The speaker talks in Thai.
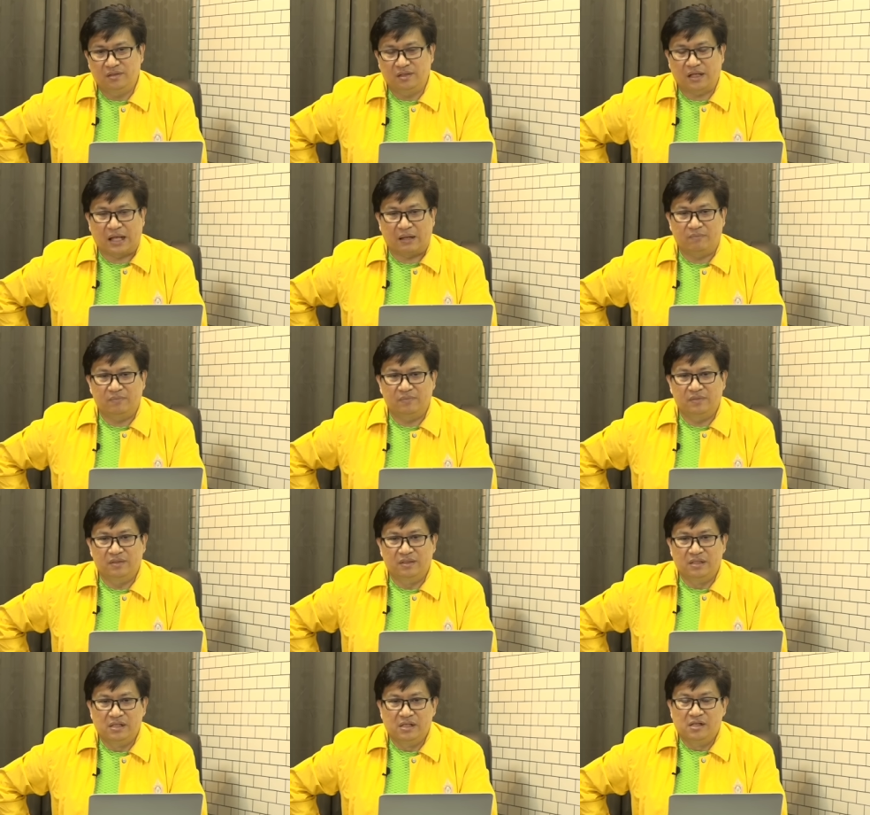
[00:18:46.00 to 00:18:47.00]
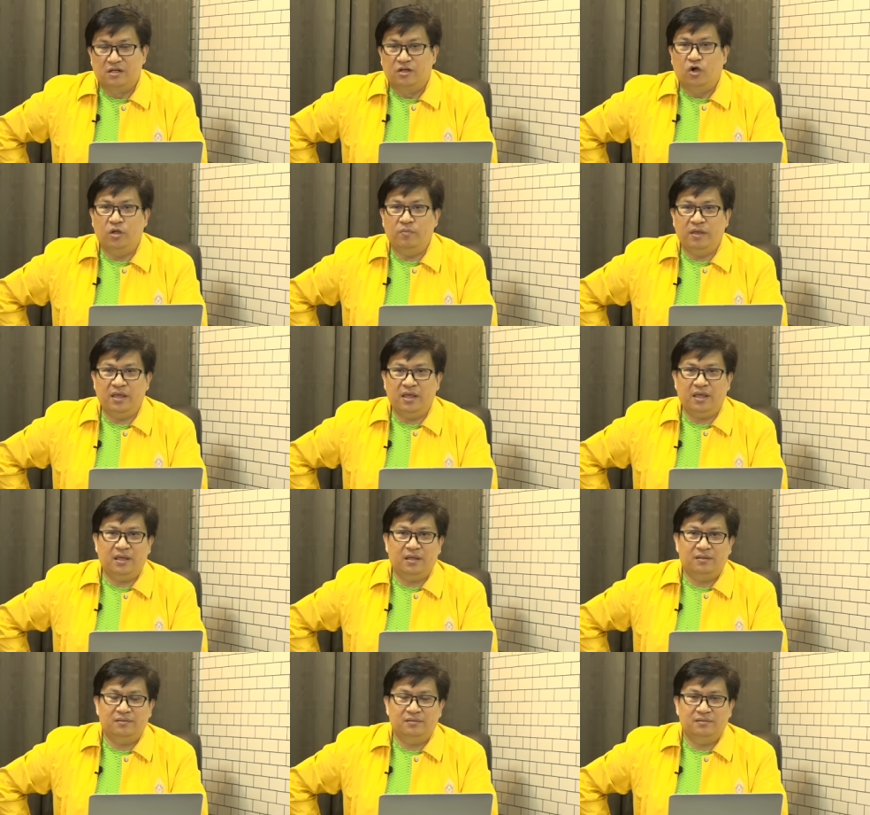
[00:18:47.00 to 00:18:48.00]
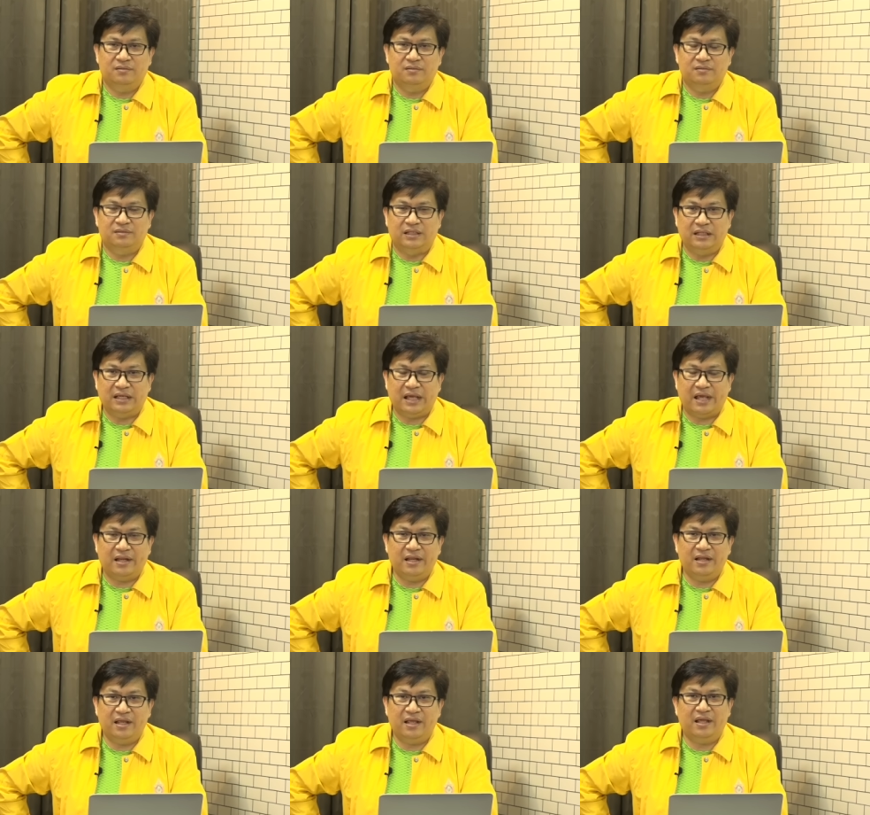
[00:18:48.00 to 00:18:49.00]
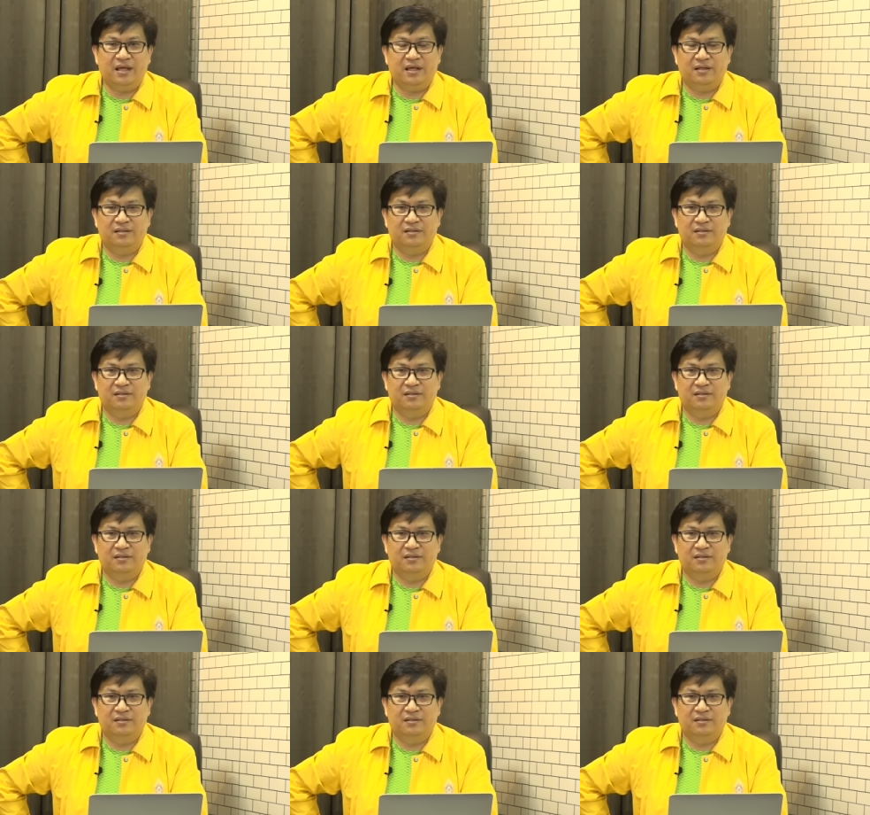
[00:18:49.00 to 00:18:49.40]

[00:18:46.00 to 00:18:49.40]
นะครับโดยมีสังเกตให้ดีฮะ